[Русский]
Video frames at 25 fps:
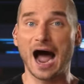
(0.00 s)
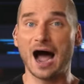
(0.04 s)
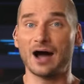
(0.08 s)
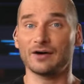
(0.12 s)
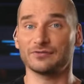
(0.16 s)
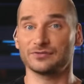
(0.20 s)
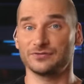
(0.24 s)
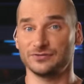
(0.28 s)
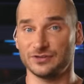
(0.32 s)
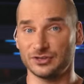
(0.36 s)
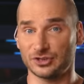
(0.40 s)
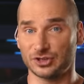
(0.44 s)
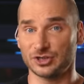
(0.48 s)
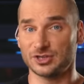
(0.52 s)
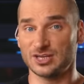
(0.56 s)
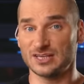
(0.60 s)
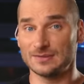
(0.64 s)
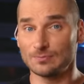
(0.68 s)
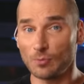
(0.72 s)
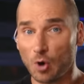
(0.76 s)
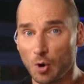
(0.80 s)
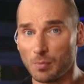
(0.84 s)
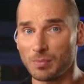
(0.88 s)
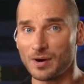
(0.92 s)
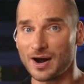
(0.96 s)
А в
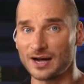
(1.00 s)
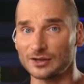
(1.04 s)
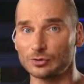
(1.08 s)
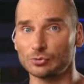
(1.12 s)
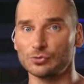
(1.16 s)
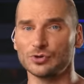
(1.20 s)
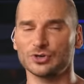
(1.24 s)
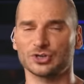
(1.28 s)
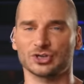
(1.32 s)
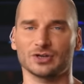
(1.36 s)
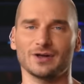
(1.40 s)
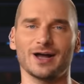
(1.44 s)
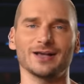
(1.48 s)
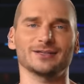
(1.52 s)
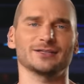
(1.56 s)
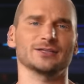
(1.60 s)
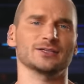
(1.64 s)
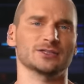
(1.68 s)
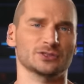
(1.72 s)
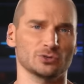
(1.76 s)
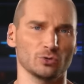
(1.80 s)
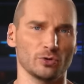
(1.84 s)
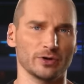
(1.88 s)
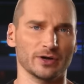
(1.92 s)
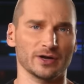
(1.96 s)
2007 году началась началась
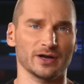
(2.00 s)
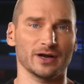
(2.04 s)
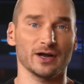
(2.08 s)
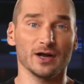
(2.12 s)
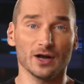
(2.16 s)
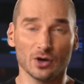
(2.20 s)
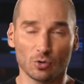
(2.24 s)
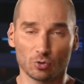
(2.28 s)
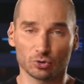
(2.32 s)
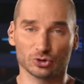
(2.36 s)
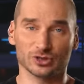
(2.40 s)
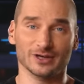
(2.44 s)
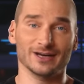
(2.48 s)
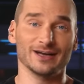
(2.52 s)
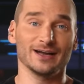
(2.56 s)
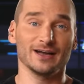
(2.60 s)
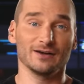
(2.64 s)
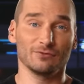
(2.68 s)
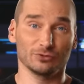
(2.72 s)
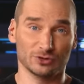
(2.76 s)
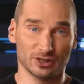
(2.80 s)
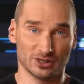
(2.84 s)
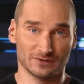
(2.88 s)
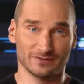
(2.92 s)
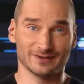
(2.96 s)
история уже
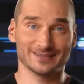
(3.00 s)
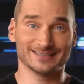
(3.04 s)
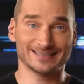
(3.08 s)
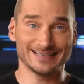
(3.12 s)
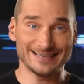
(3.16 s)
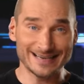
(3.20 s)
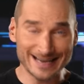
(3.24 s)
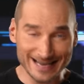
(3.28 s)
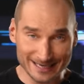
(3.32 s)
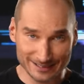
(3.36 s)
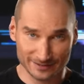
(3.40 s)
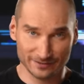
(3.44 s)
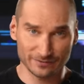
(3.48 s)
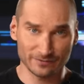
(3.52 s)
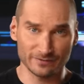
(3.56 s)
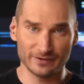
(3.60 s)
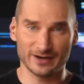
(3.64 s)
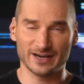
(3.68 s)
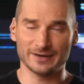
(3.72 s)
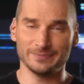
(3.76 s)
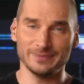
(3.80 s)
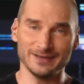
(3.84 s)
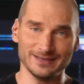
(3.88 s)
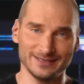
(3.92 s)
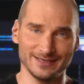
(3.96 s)
вот этого
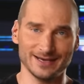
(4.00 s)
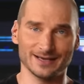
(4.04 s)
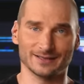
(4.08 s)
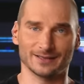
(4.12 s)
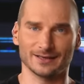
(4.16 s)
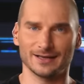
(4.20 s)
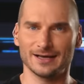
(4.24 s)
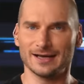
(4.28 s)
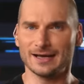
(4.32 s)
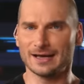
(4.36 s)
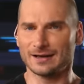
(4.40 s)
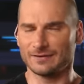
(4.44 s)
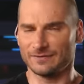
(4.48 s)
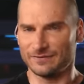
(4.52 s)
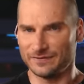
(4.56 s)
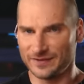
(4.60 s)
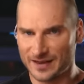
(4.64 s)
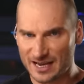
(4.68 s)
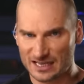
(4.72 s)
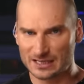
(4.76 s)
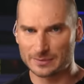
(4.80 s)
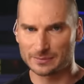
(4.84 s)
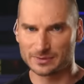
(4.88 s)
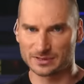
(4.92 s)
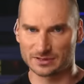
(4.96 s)
следственного комитета,
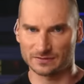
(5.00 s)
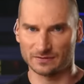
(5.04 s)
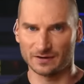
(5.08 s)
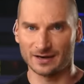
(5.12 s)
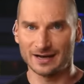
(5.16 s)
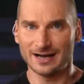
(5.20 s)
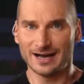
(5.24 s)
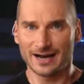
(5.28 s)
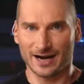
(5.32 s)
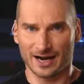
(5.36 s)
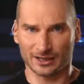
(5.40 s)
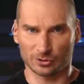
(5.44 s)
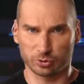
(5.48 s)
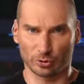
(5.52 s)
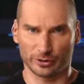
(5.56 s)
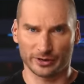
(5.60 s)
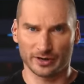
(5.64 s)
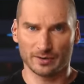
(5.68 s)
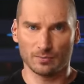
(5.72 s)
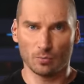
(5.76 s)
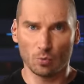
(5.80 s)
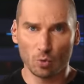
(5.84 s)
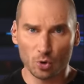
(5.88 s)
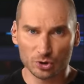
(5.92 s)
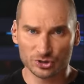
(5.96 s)
ведомства,
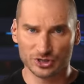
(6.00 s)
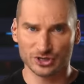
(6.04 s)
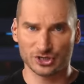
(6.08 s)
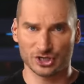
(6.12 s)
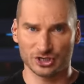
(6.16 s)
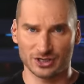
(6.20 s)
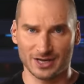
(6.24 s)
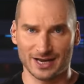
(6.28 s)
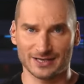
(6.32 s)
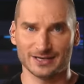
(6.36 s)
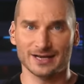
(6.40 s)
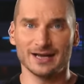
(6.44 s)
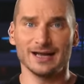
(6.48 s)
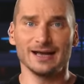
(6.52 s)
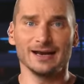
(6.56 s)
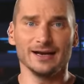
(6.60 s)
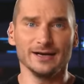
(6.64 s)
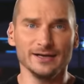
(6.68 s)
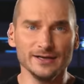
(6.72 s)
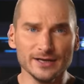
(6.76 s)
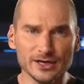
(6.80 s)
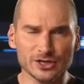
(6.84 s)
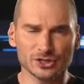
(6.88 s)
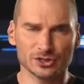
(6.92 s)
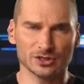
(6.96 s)
которое можно считать
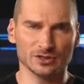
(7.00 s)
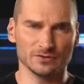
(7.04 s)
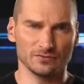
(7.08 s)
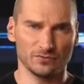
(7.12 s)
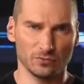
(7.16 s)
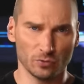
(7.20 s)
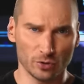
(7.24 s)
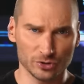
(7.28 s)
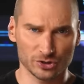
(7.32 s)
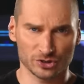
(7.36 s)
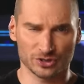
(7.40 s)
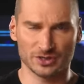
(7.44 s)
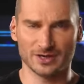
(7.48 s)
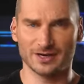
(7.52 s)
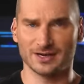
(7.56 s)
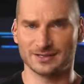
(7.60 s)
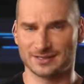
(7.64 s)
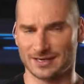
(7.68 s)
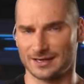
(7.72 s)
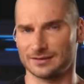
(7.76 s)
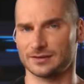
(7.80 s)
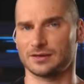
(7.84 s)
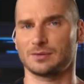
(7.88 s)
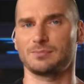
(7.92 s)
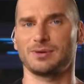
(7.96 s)
личной вочной
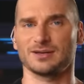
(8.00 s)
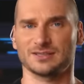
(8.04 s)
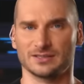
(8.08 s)
Александра